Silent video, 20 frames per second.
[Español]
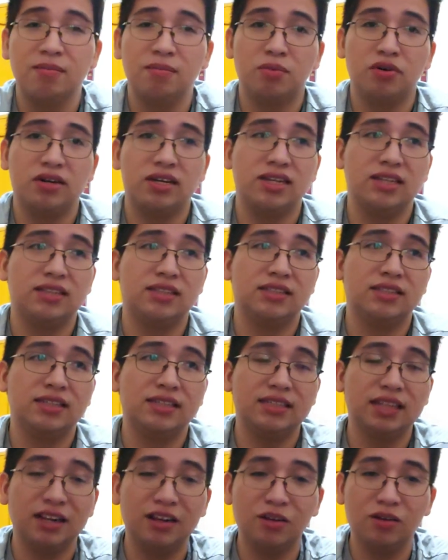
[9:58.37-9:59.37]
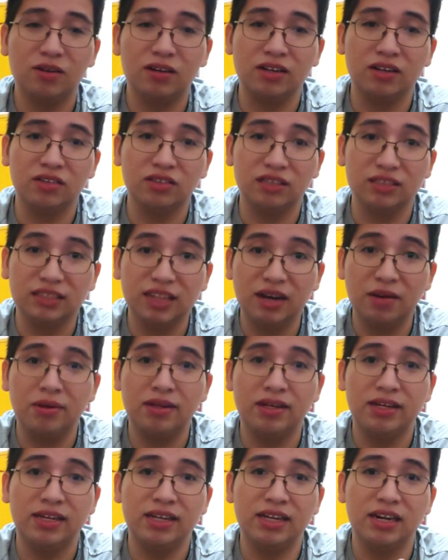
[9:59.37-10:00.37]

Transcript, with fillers: Pues es algo que no se sabe